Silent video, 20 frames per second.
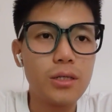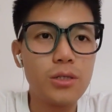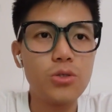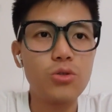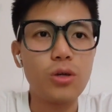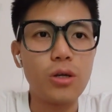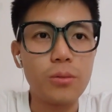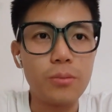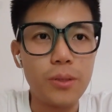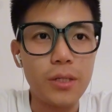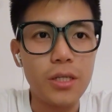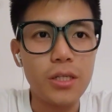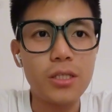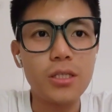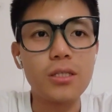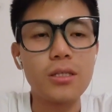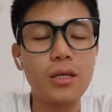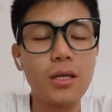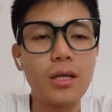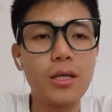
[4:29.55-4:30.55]
嘴皮
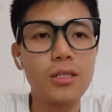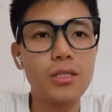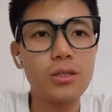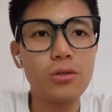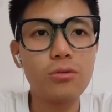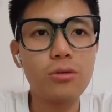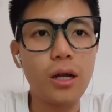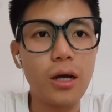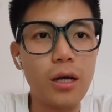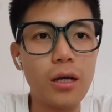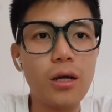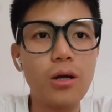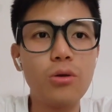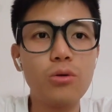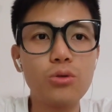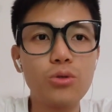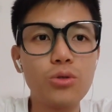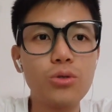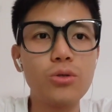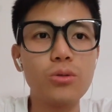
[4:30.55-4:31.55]
子，就能
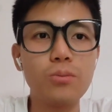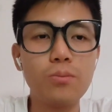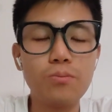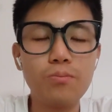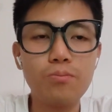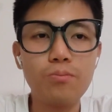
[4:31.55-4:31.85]
够去。